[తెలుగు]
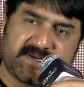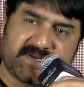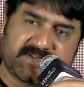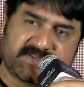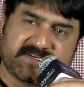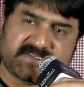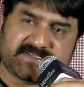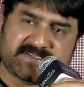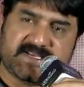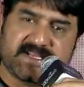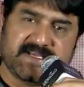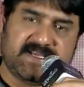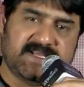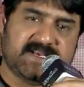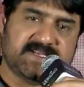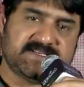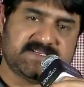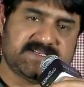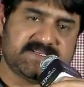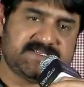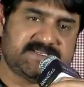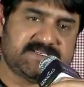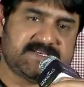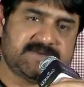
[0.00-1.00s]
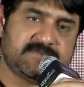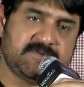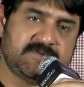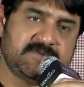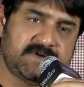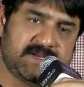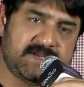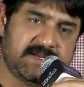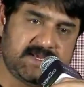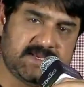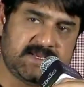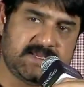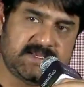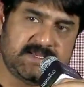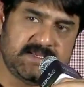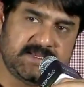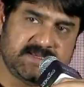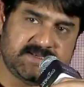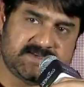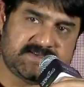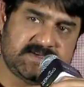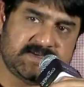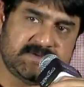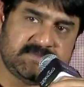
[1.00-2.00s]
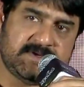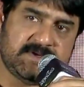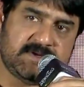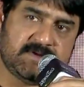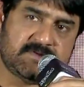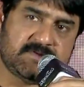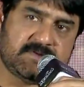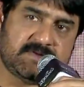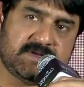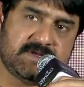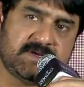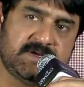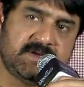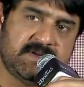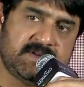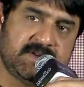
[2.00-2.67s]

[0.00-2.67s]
బ్రదర్స్ లాగా ఎలా చేశామో అలాగే ఈ సినిమాలో కూడా